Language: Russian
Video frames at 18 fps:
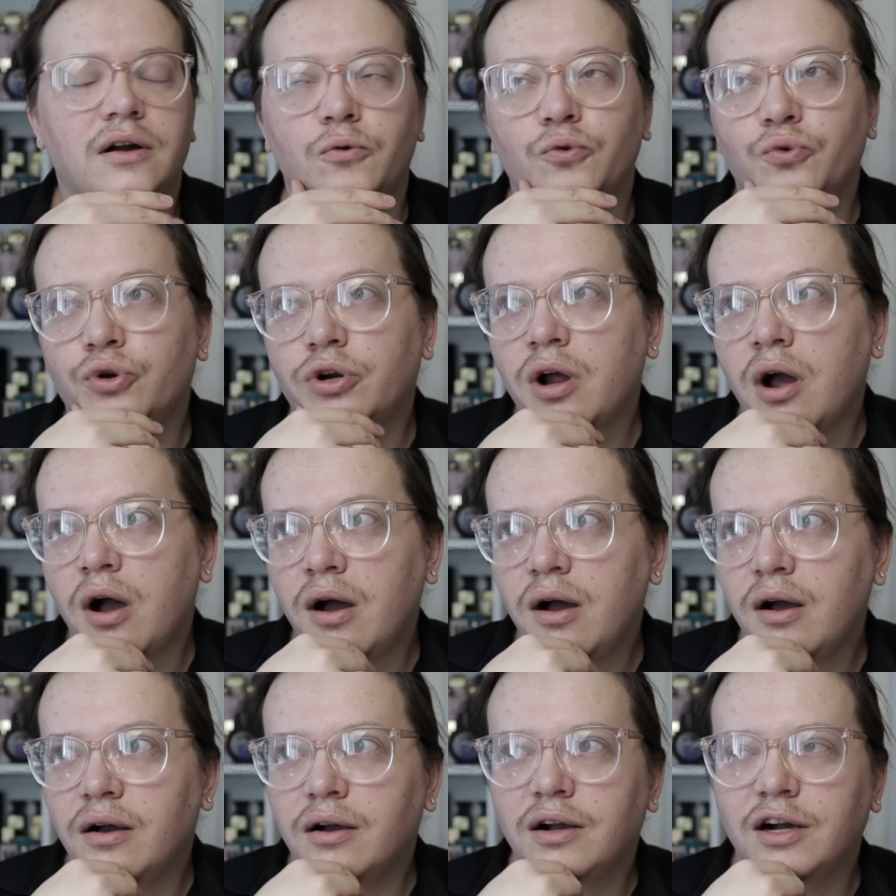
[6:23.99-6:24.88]

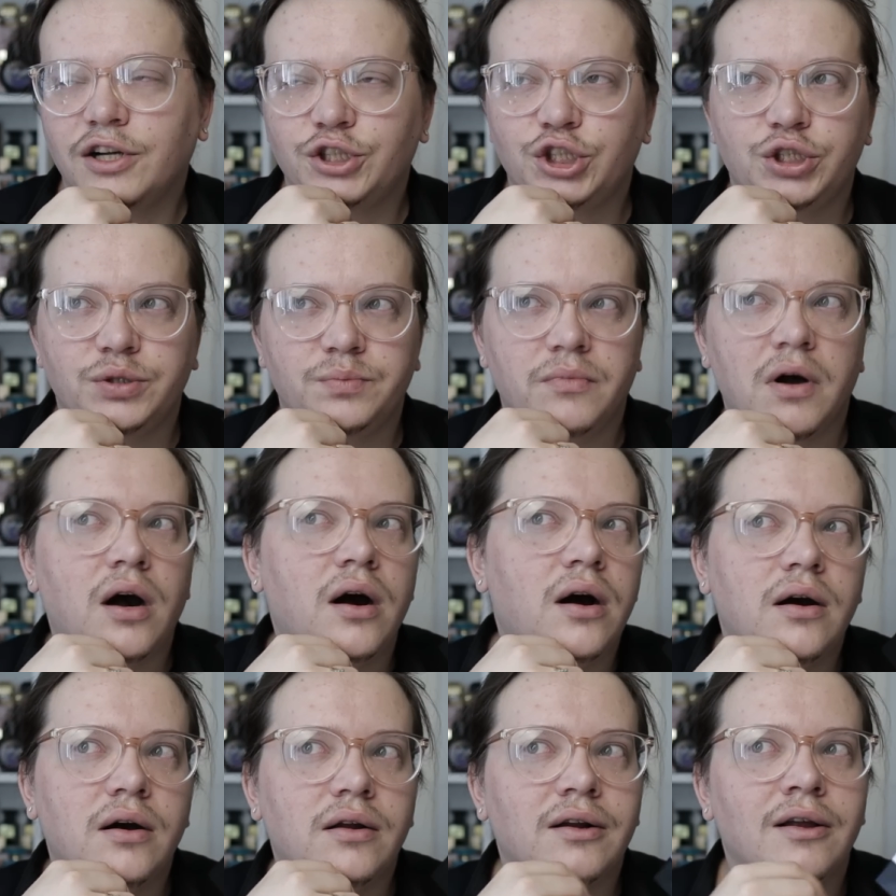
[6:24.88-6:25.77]
ура,
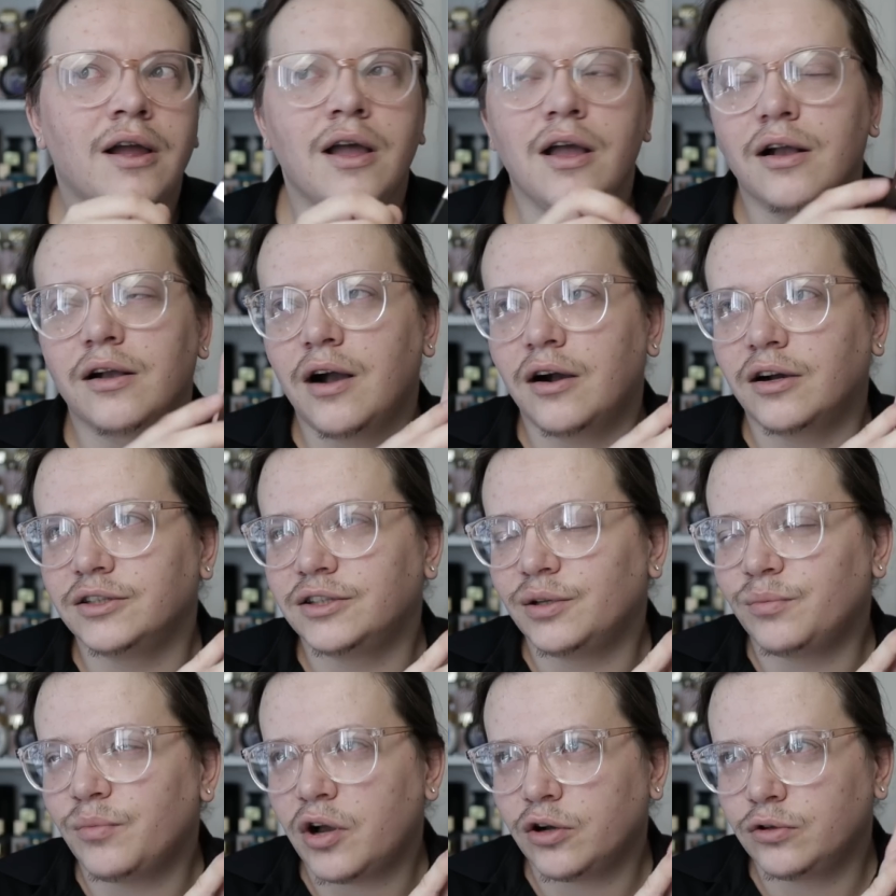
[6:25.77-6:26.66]
кошмар, как
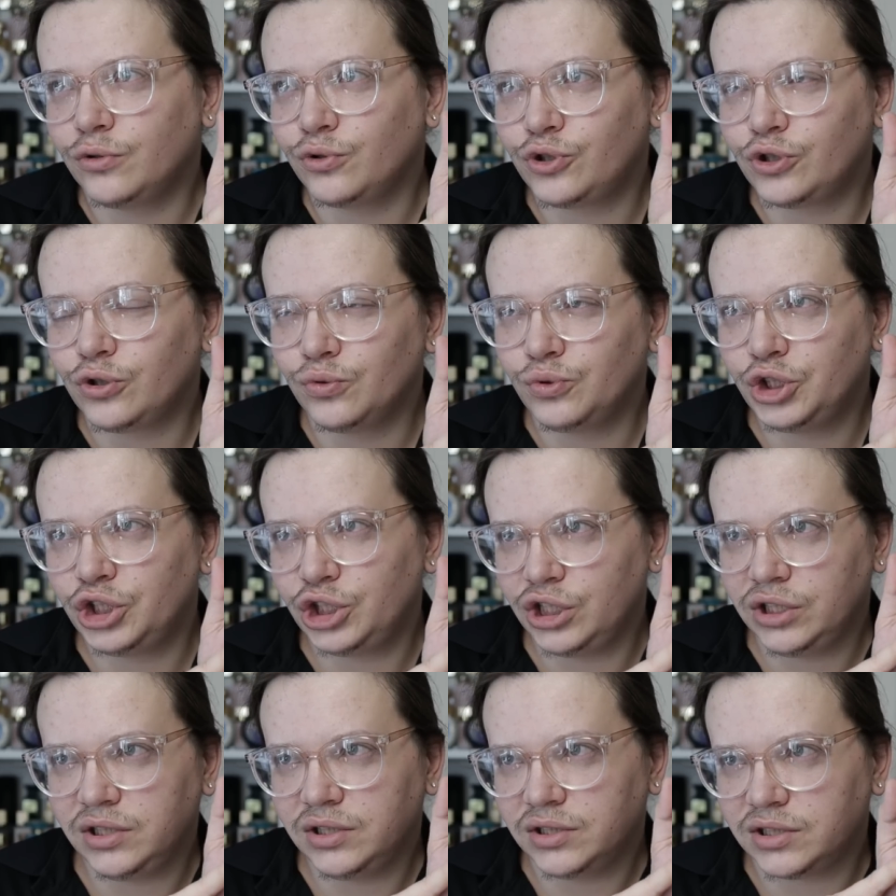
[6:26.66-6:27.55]
это могло
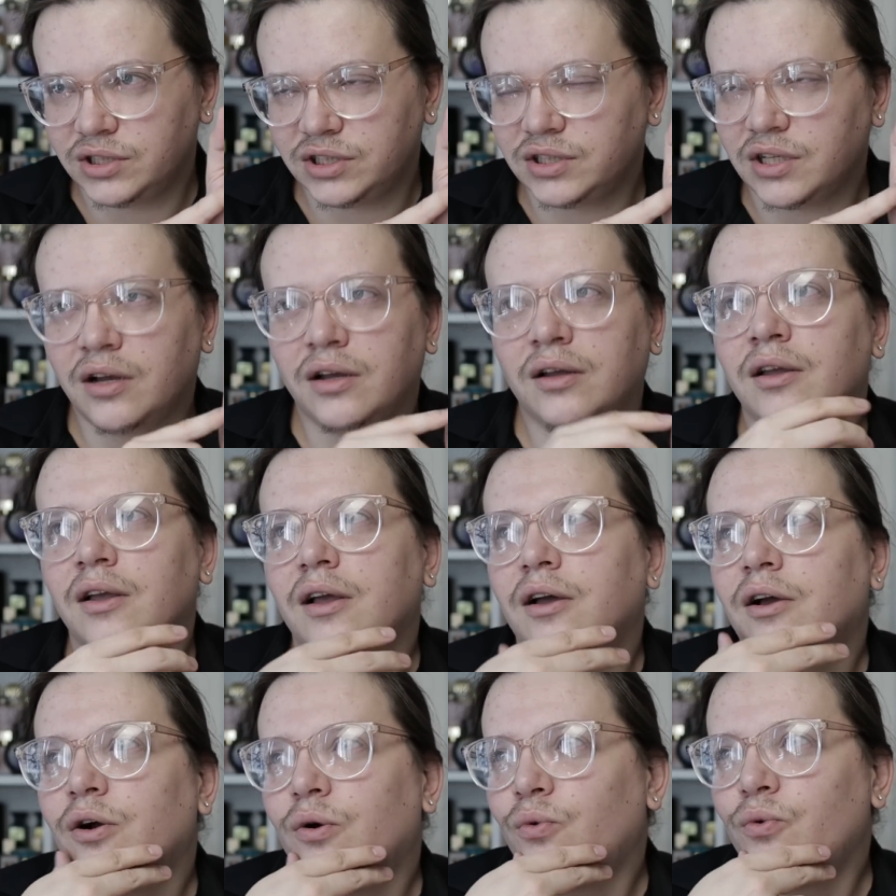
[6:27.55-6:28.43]
случиться,
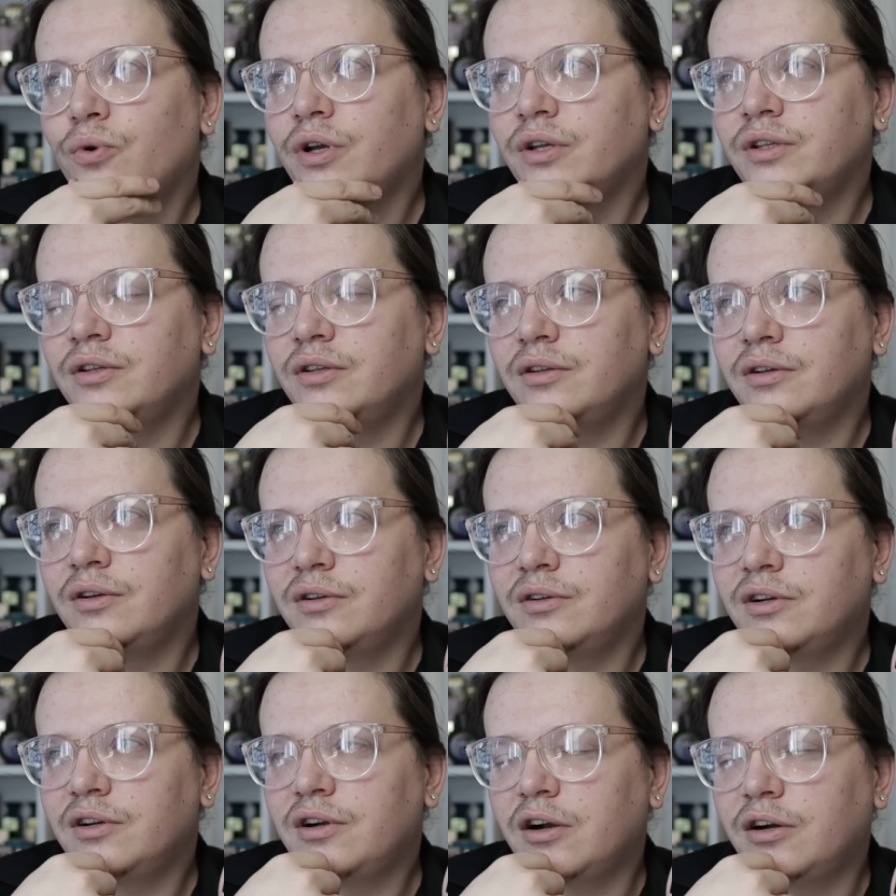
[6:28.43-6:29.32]
ой,
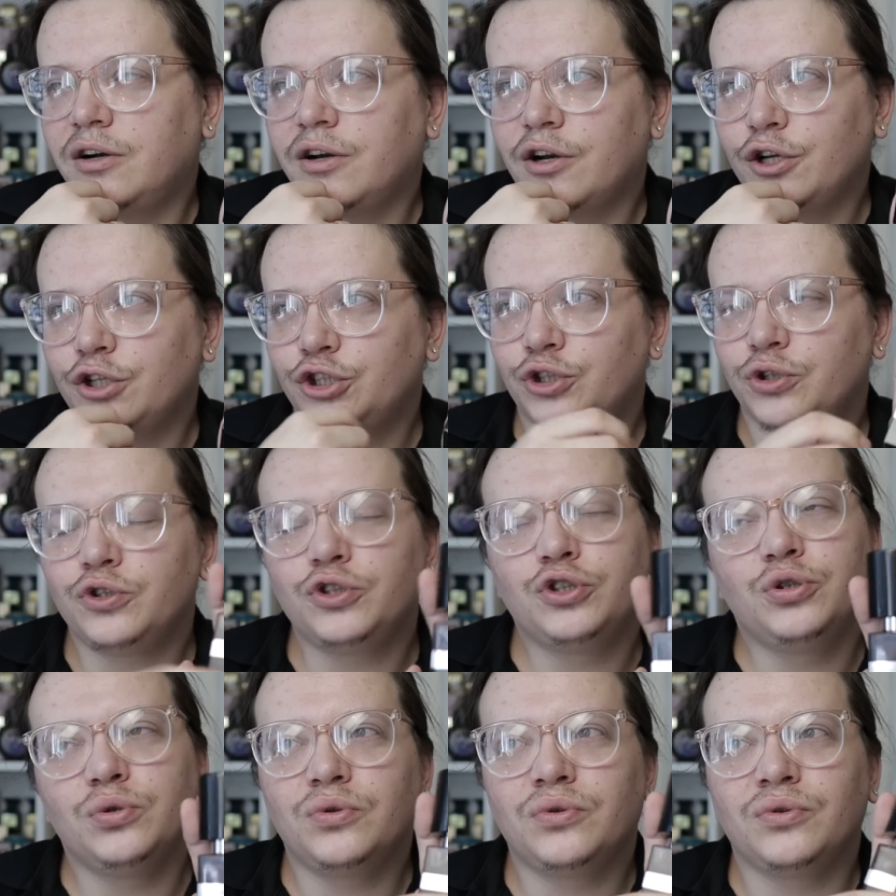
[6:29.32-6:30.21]
э, как хорошо,
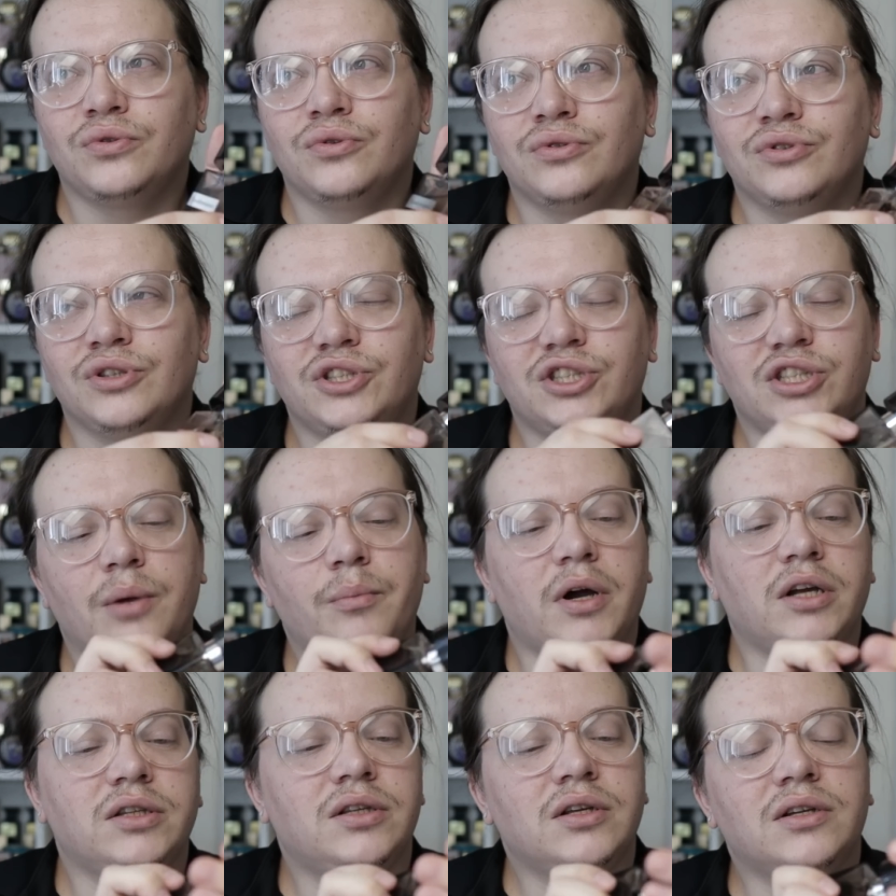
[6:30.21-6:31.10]
что на
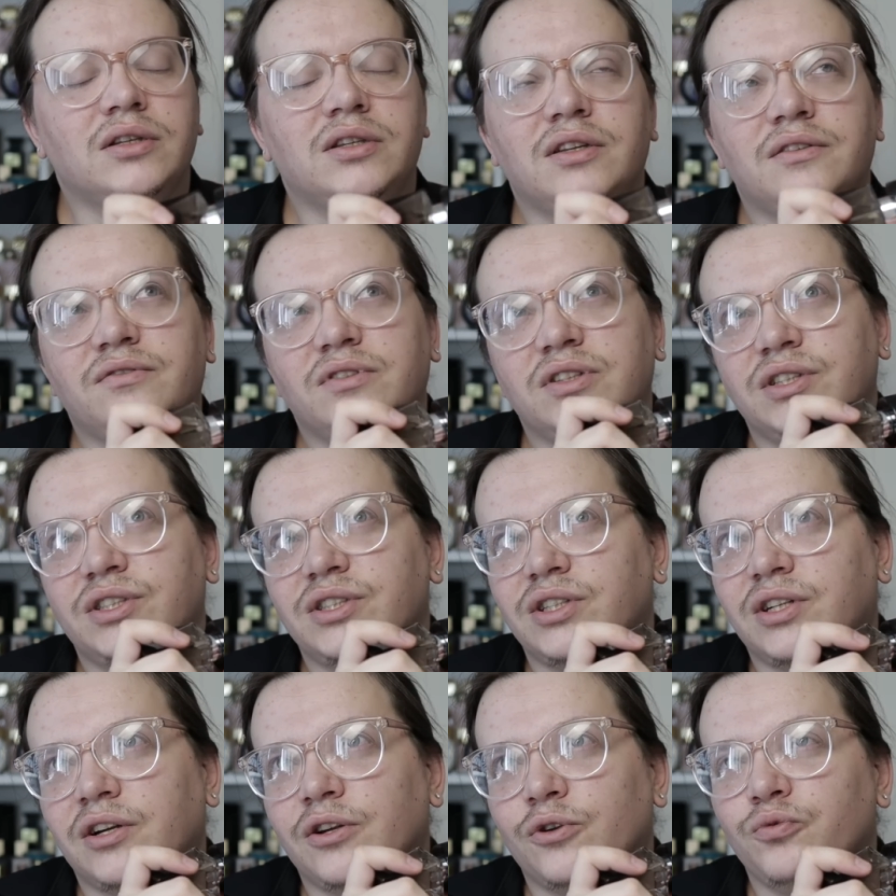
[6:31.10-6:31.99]
сама-то это
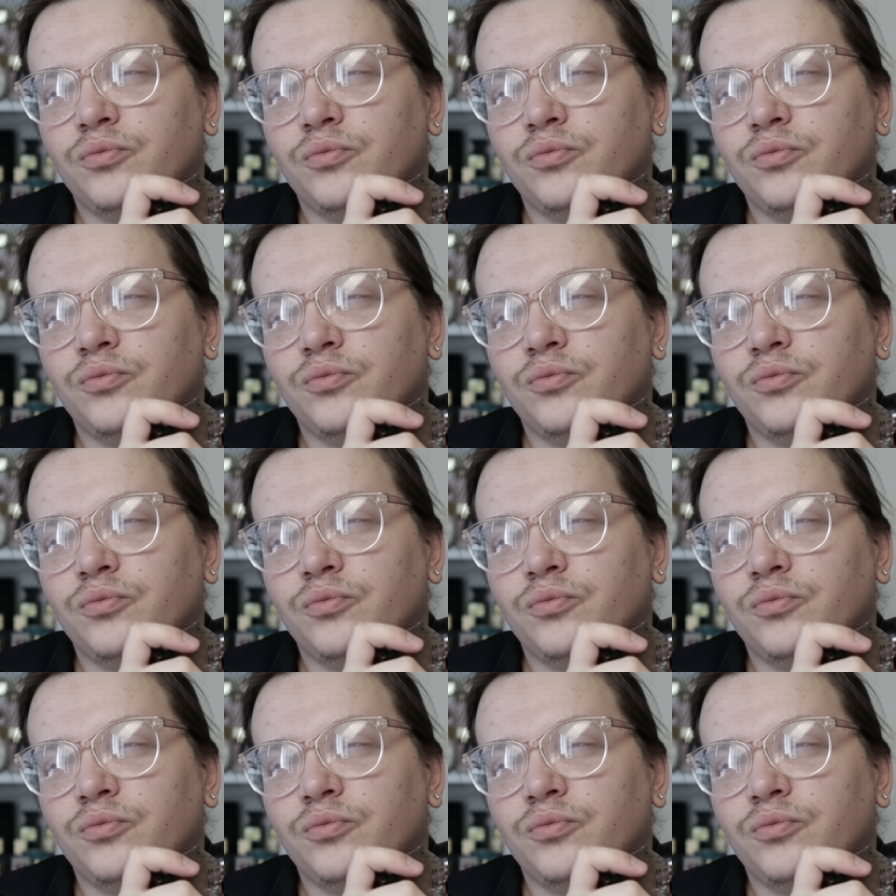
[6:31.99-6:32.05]
высрали.